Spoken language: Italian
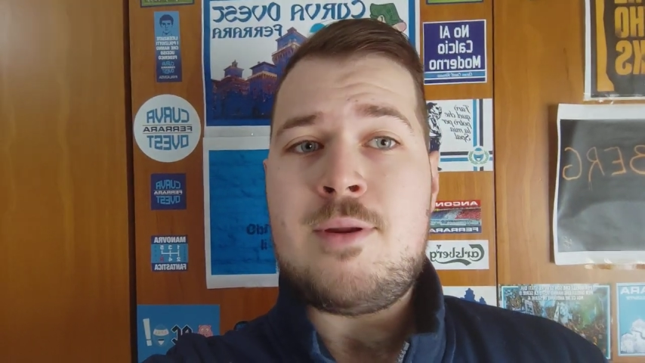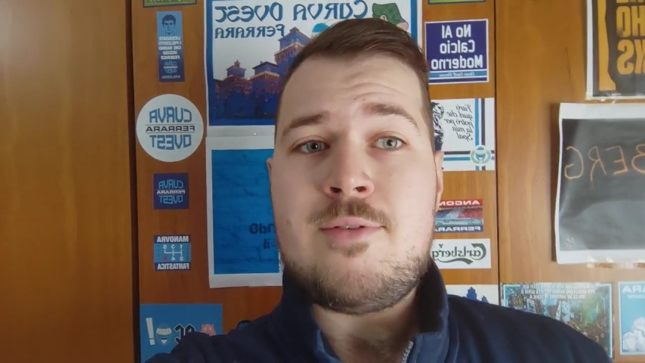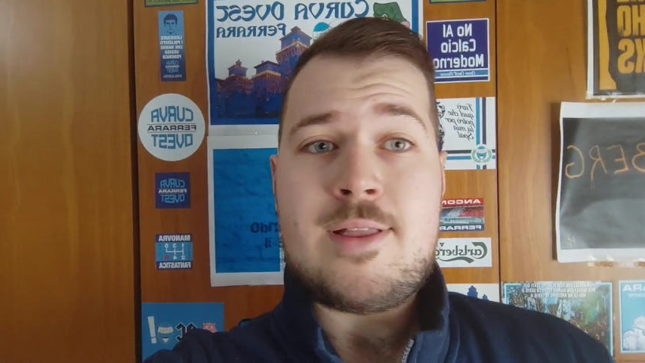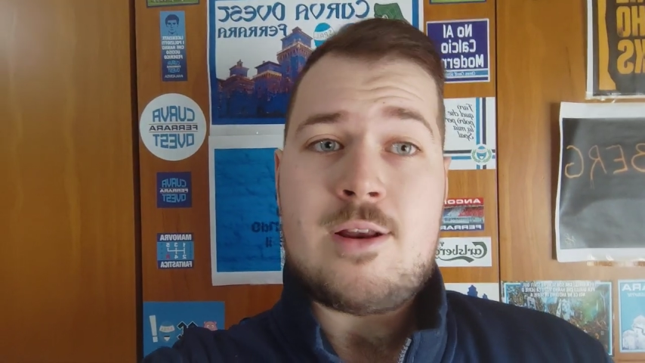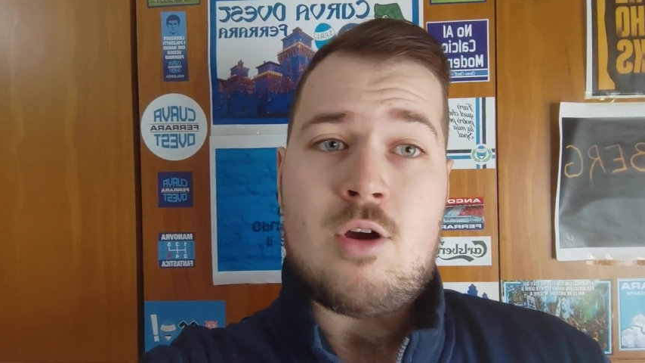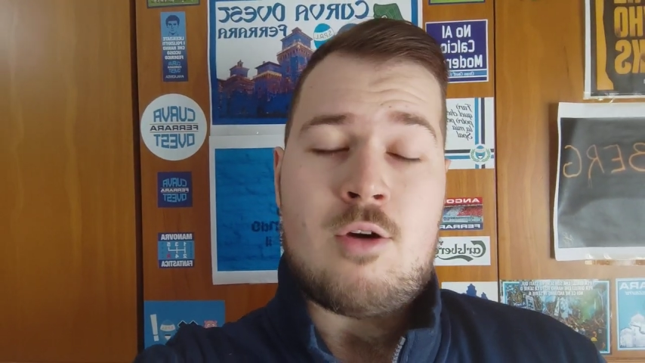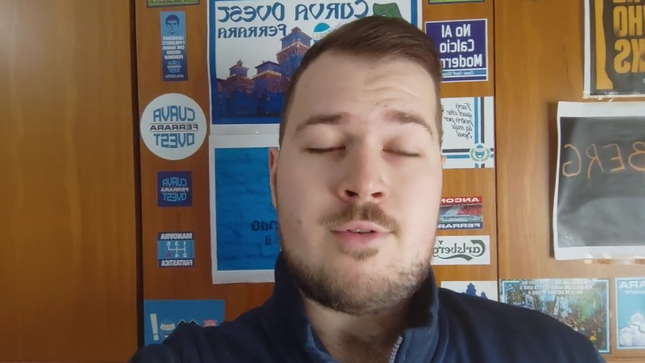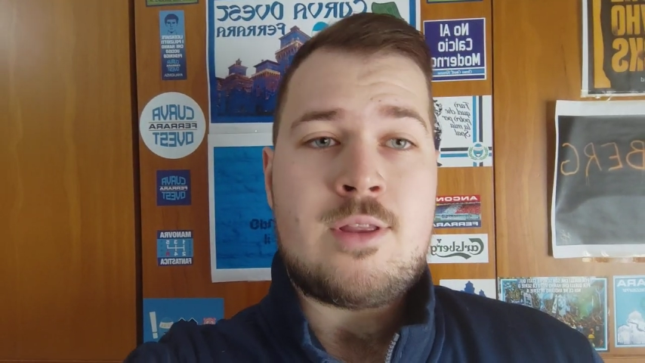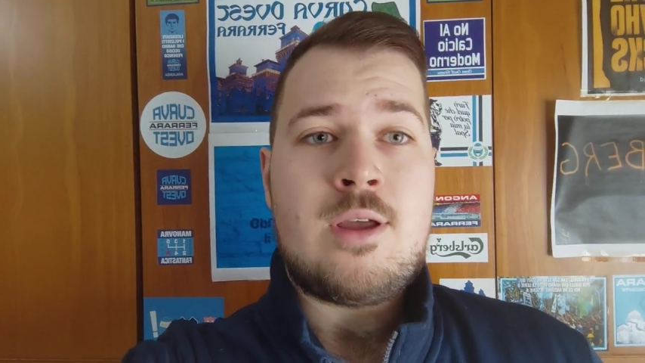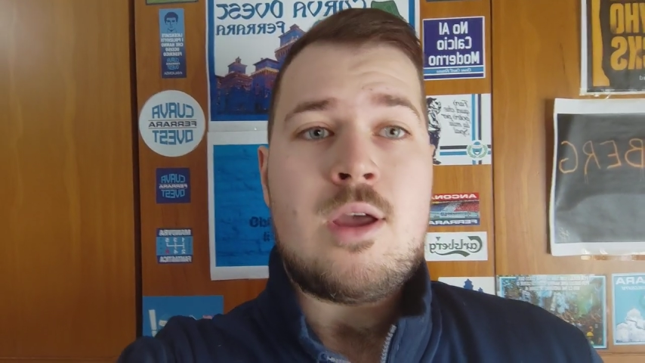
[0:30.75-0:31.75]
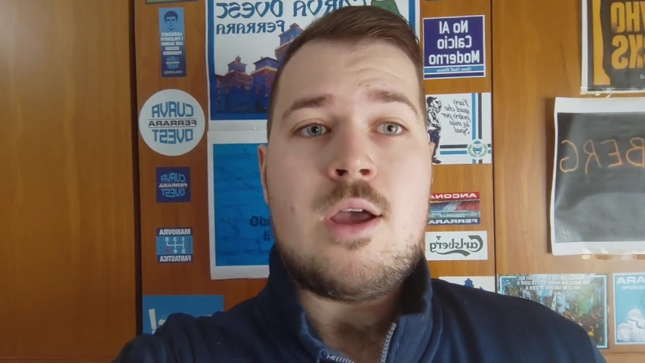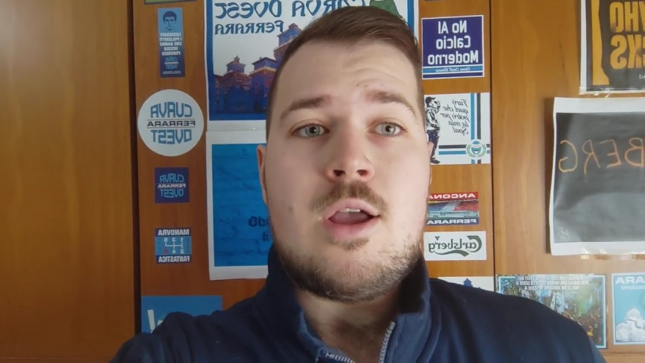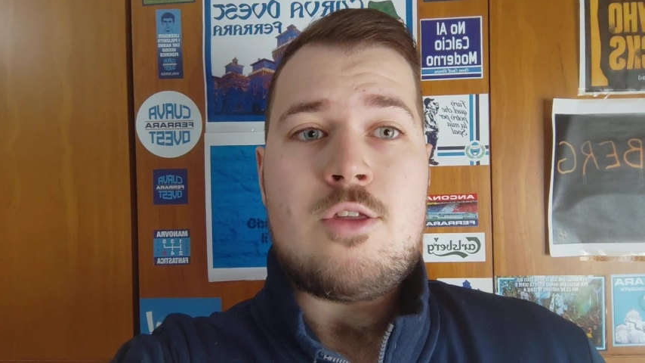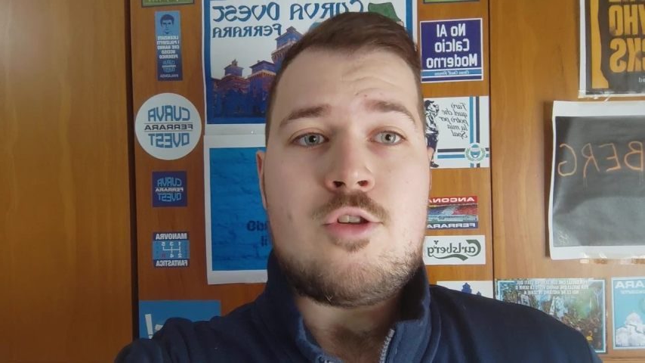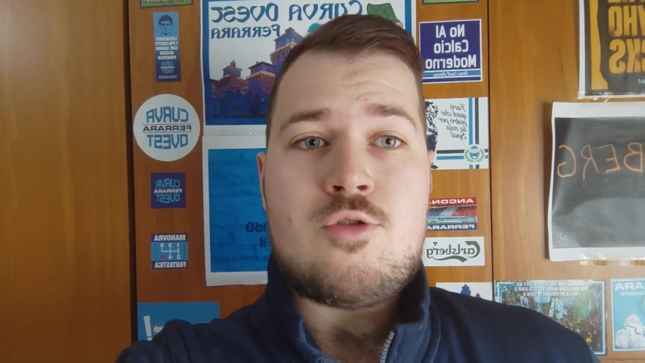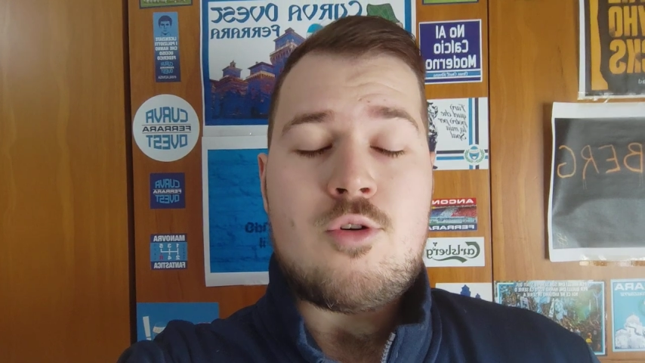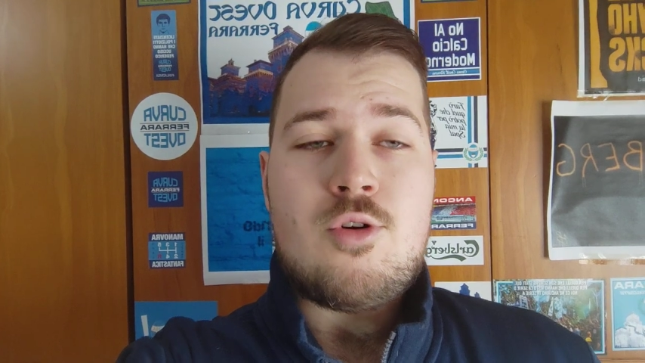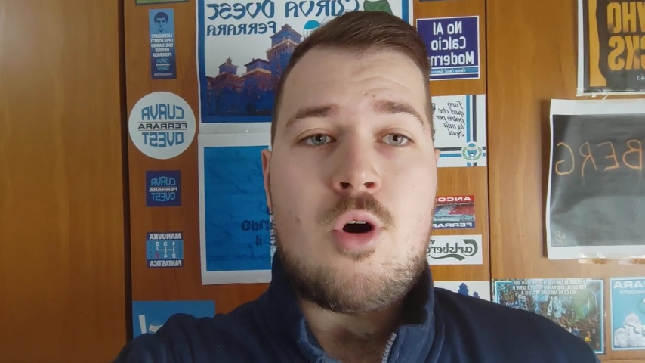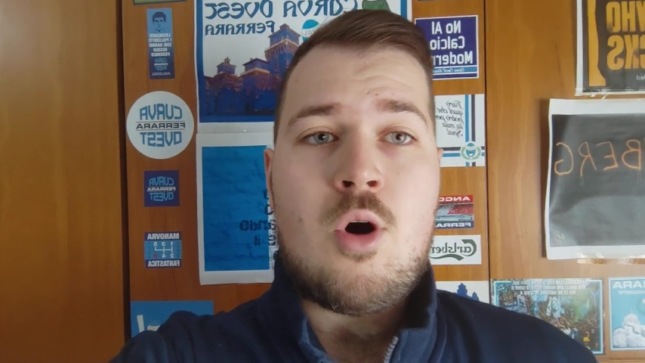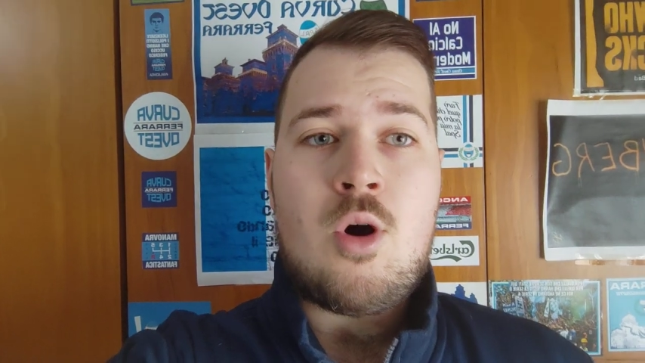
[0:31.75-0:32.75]
per, via del Covid. Ci
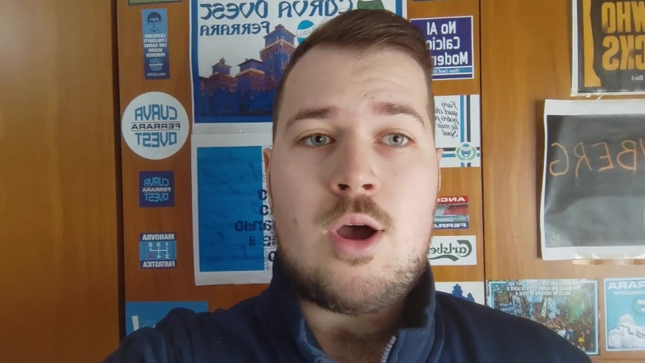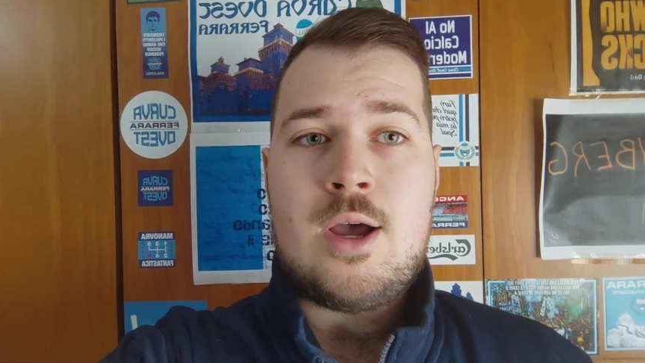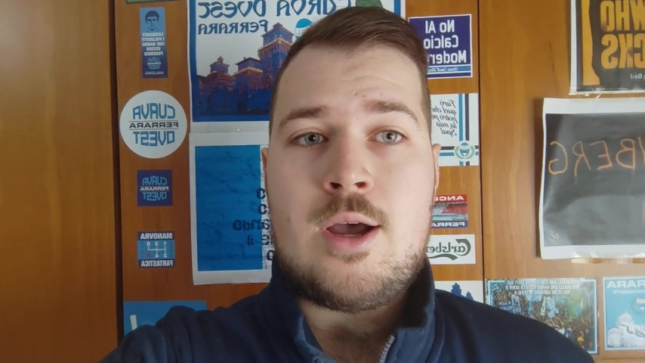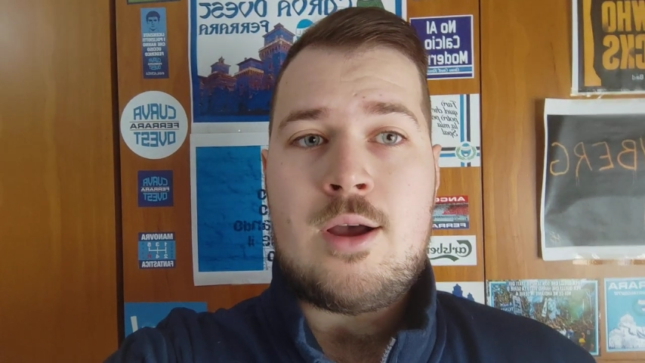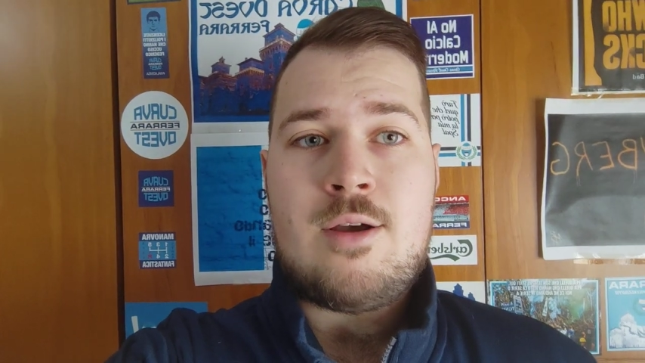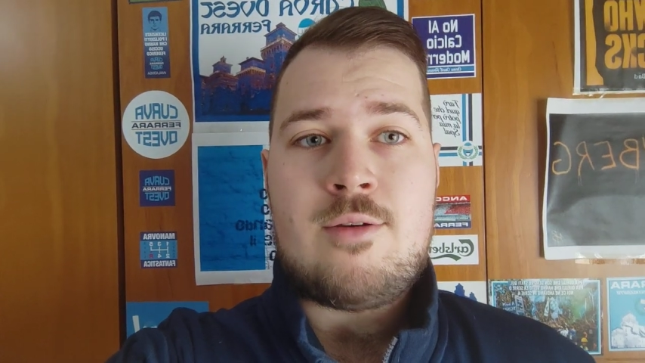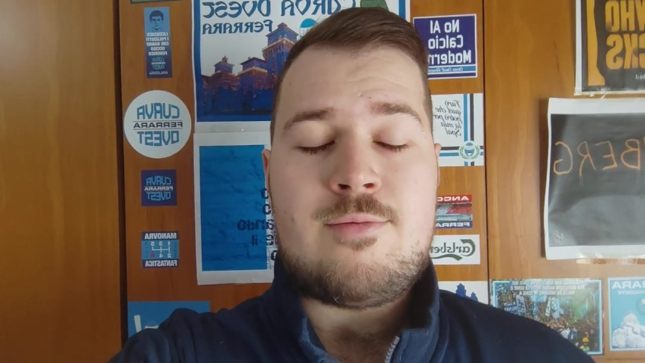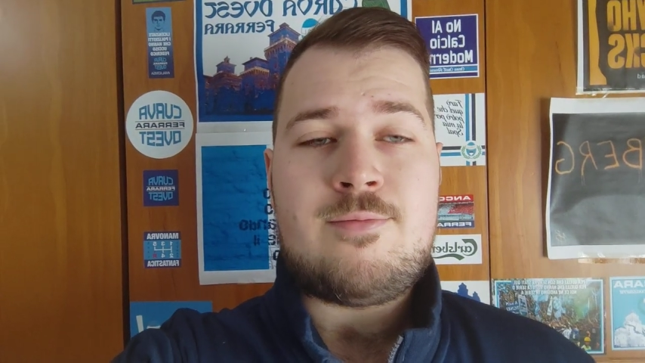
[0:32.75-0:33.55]
sono eh,